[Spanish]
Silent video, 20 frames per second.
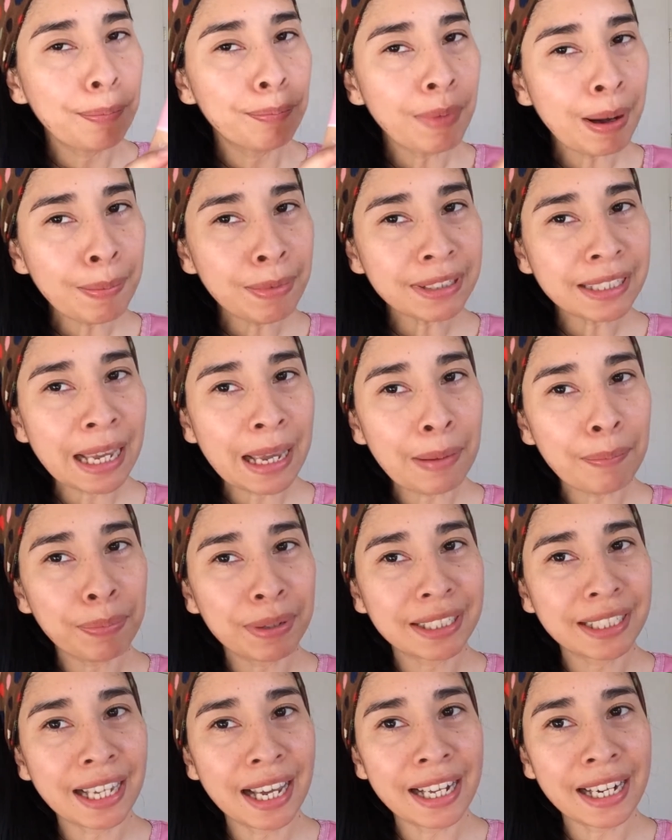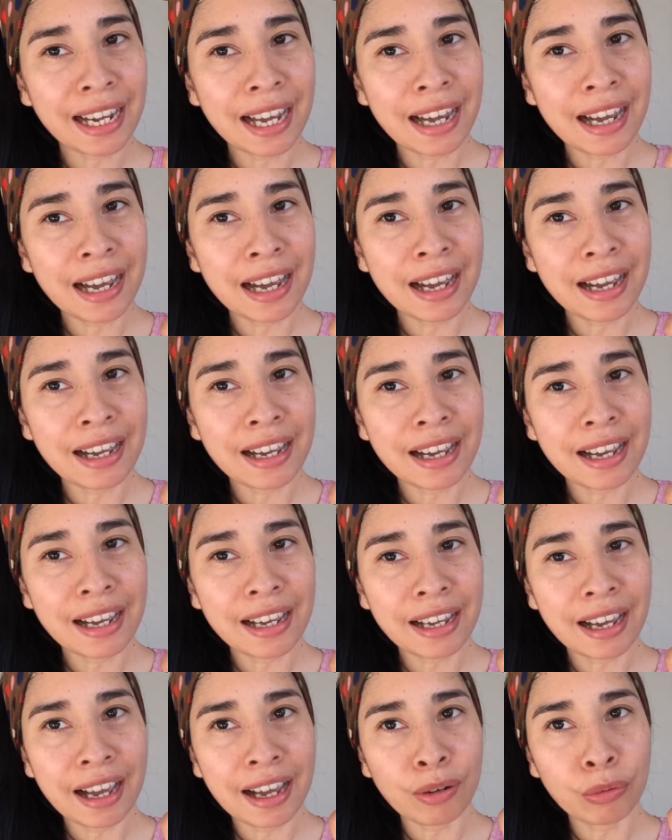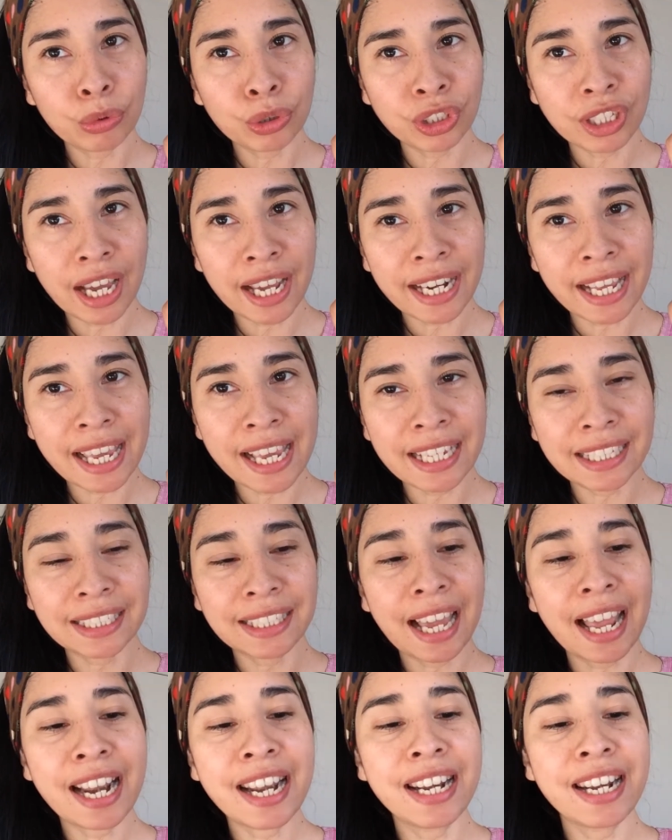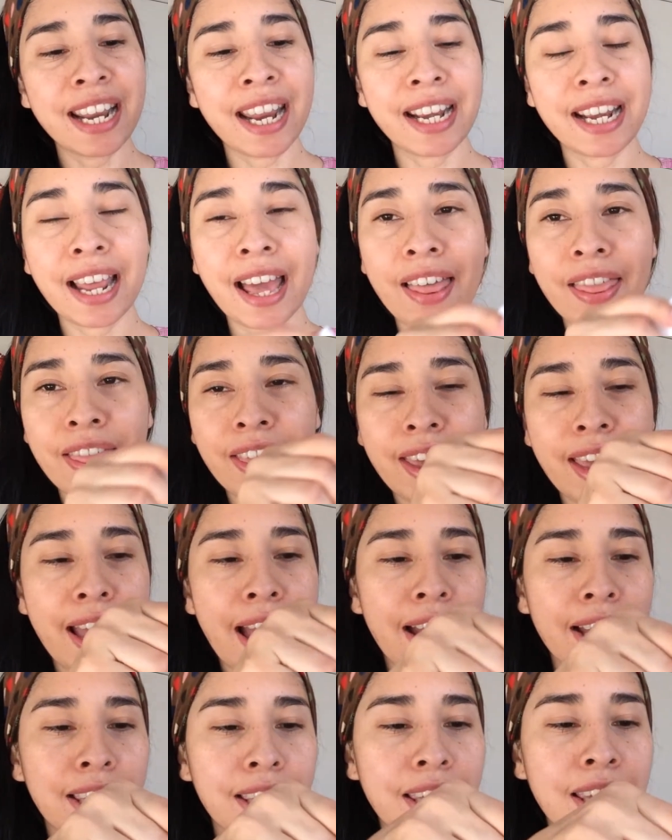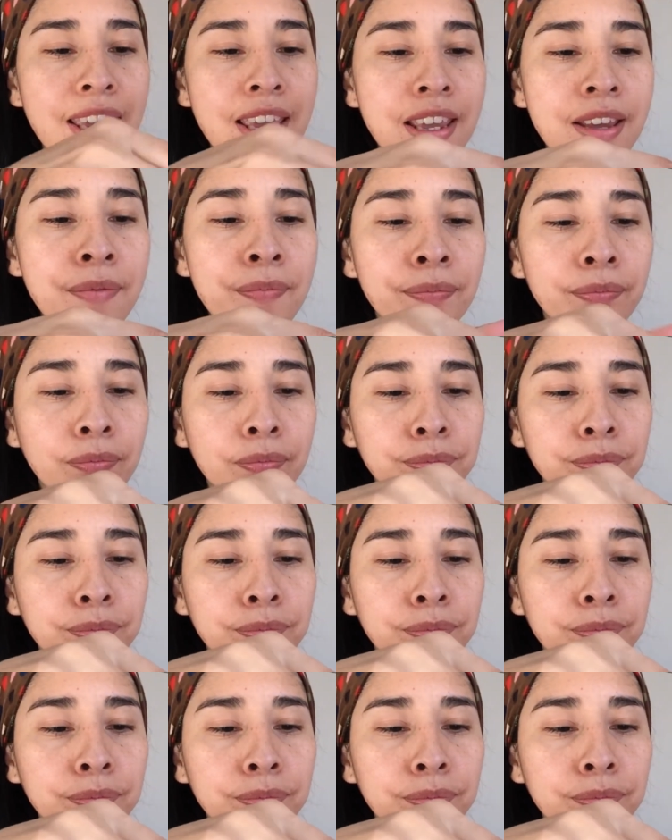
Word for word: Vamos a empezar a usar esta nena de aquí.